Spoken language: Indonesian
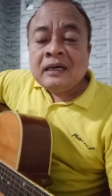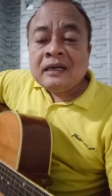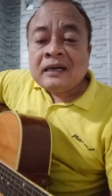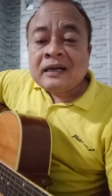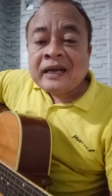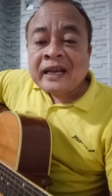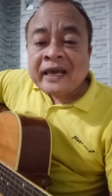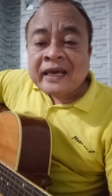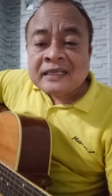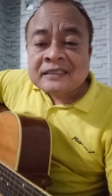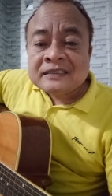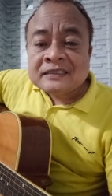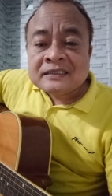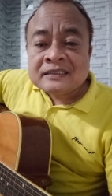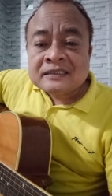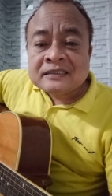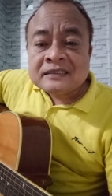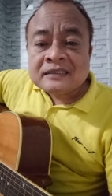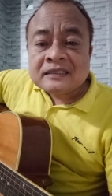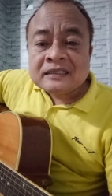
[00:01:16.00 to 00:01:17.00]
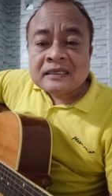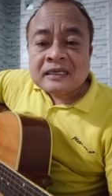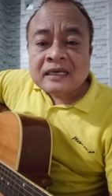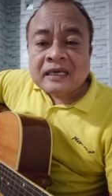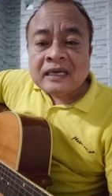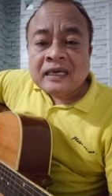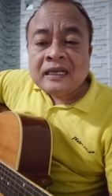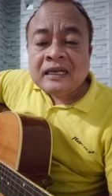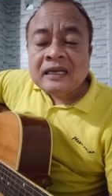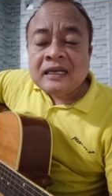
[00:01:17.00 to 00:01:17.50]
rest
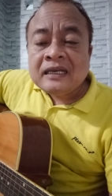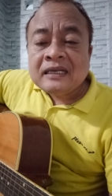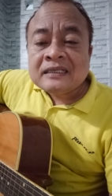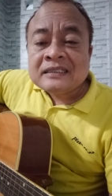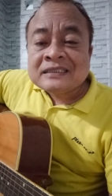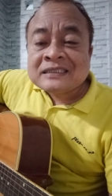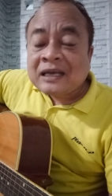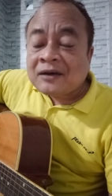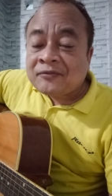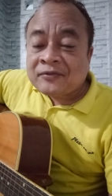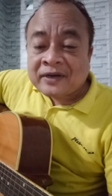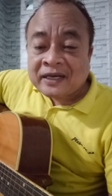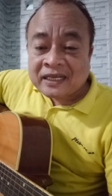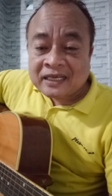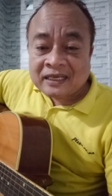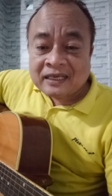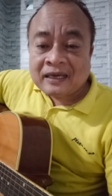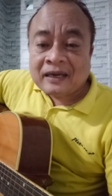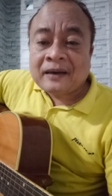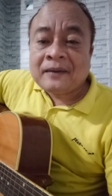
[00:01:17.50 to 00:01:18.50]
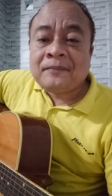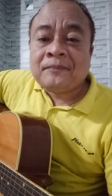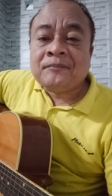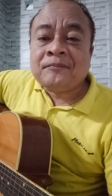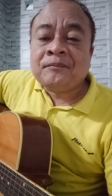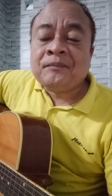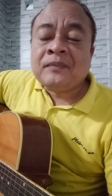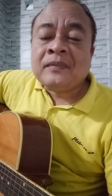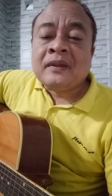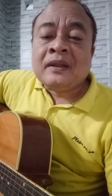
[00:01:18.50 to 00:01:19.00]
in suffering ya
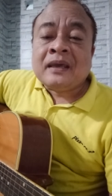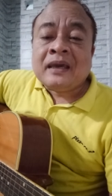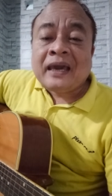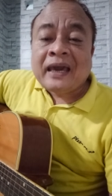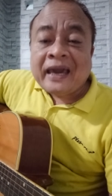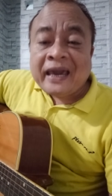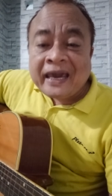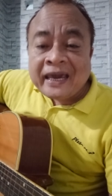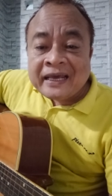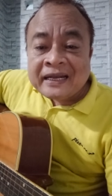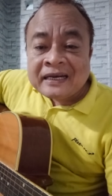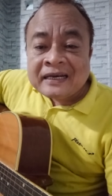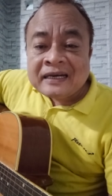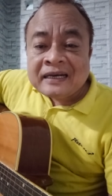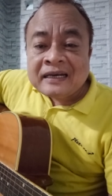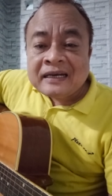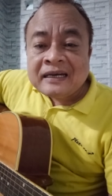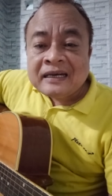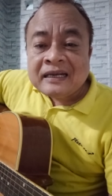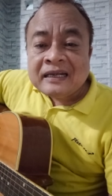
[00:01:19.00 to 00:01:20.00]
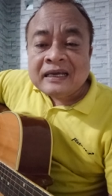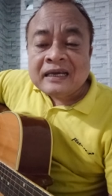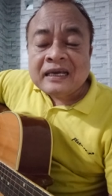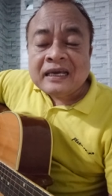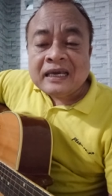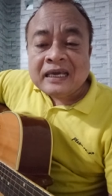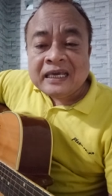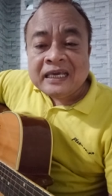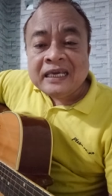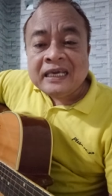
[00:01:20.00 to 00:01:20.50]
R
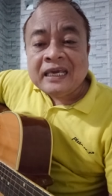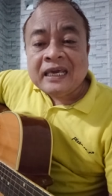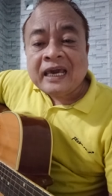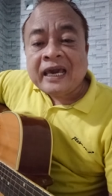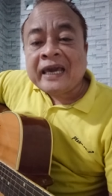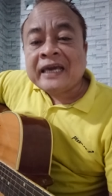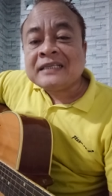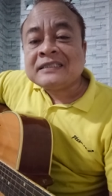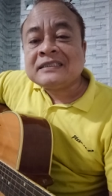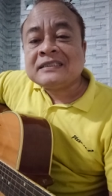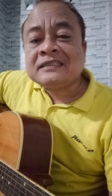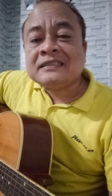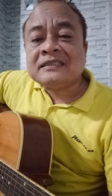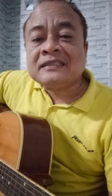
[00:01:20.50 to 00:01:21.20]
I S